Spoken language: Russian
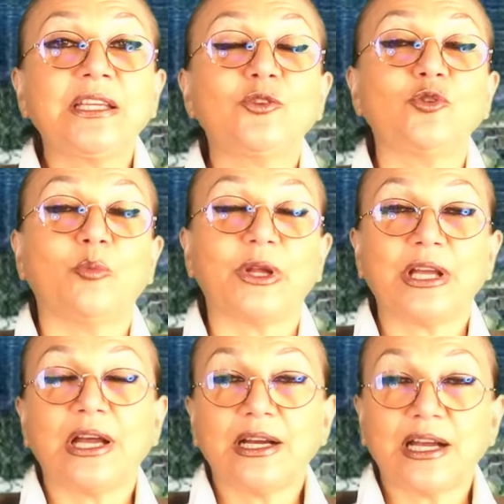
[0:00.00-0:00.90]
не думать,
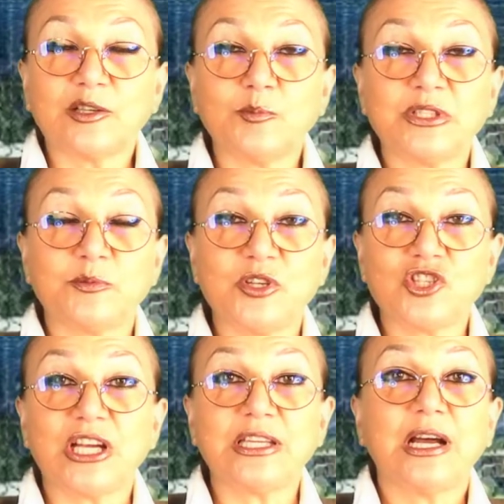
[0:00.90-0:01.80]
как бы
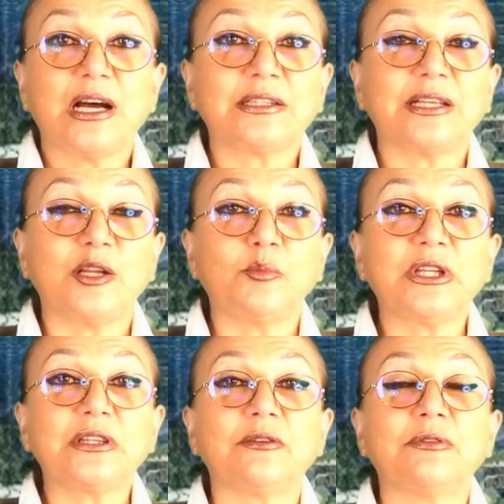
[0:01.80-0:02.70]
сбежать от
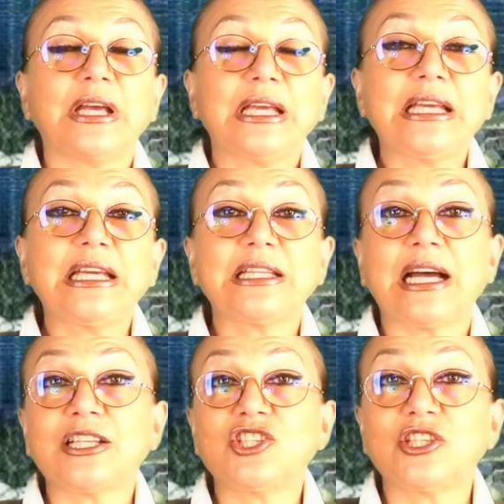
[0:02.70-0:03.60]
алиментов и
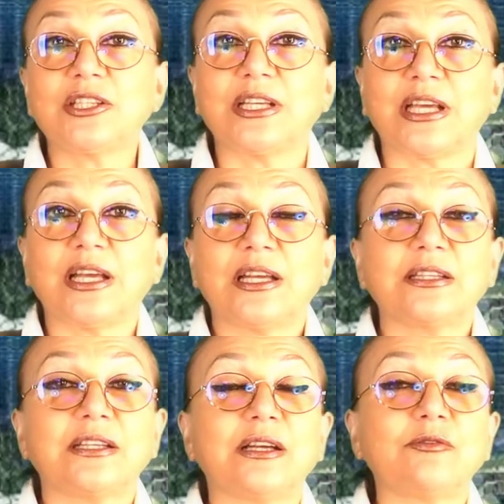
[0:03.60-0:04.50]
от жены
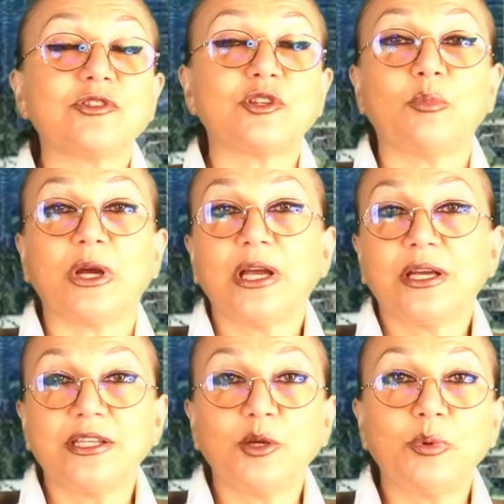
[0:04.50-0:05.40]
для того, чтобы
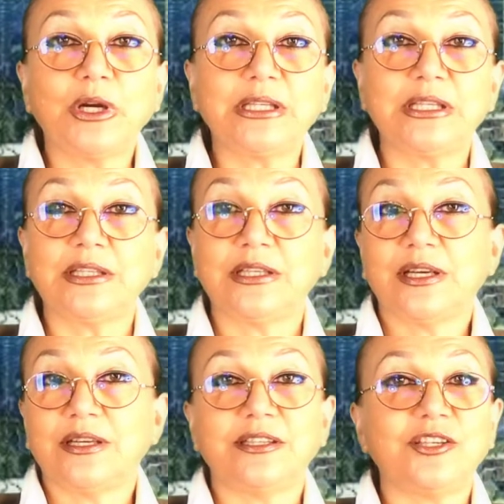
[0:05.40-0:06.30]
не платить
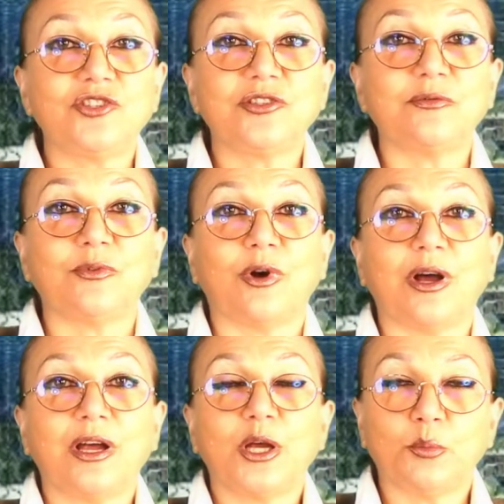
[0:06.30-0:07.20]
ничего.
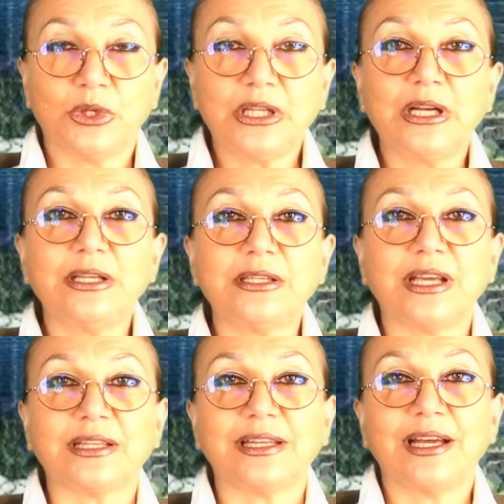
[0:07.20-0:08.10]

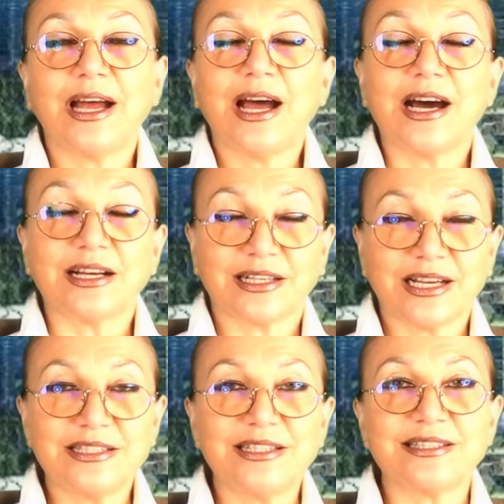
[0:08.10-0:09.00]
Менталитет.
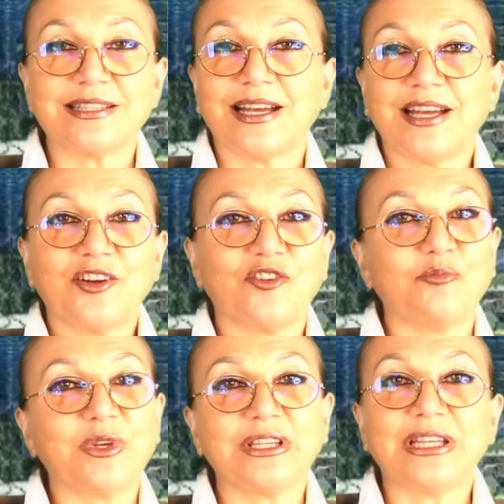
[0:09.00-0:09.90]
Разница в
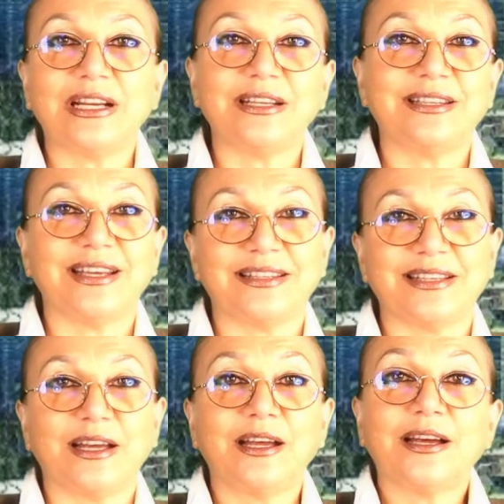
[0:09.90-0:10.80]

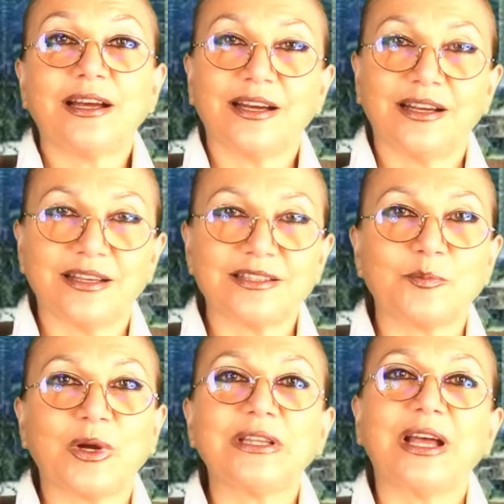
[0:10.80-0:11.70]
менталитете,
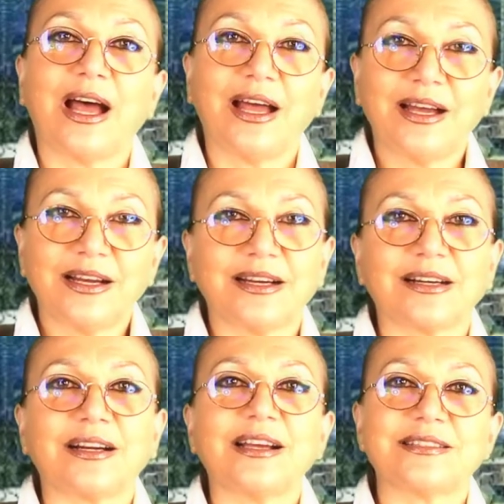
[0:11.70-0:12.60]
господа
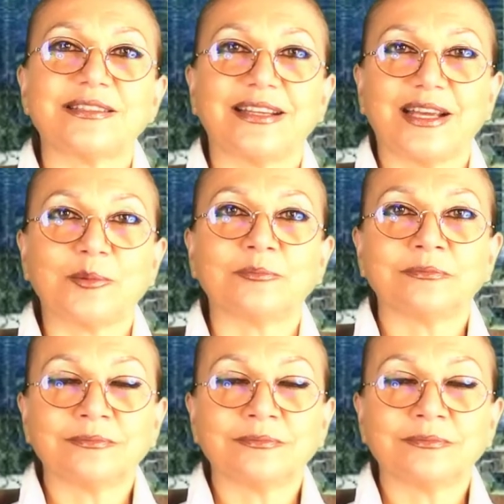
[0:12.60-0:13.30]
красные